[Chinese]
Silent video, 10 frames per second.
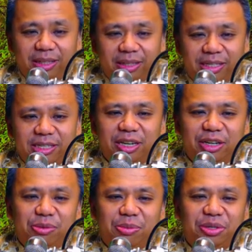但是呢，
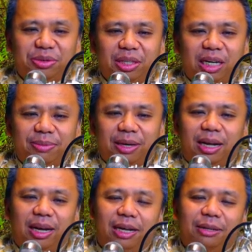我们从这个里面
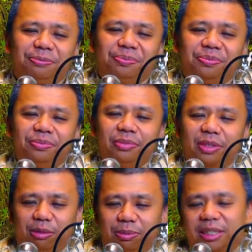看来，
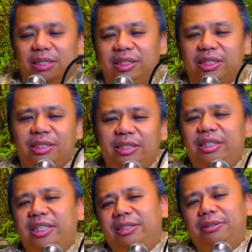我们知道一件事情，